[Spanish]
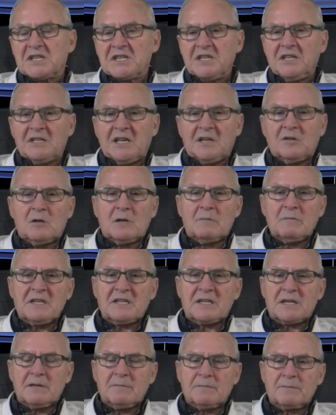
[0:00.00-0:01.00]
se sienta en una
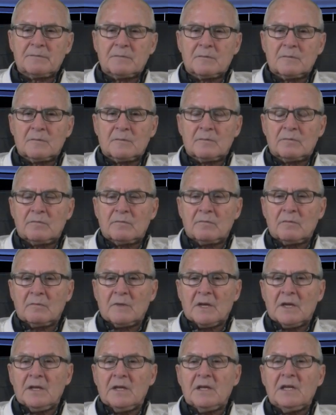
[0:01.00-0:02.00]
mesa
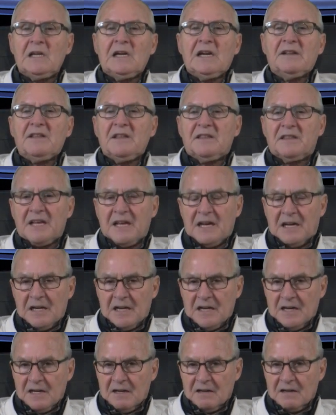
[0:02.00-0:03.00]
y le dice a
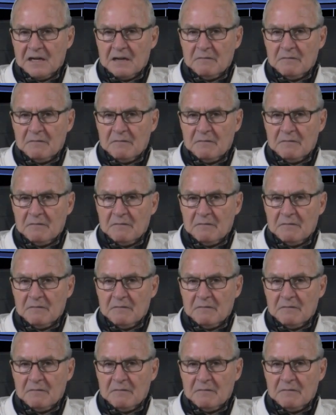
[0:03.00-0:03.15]
la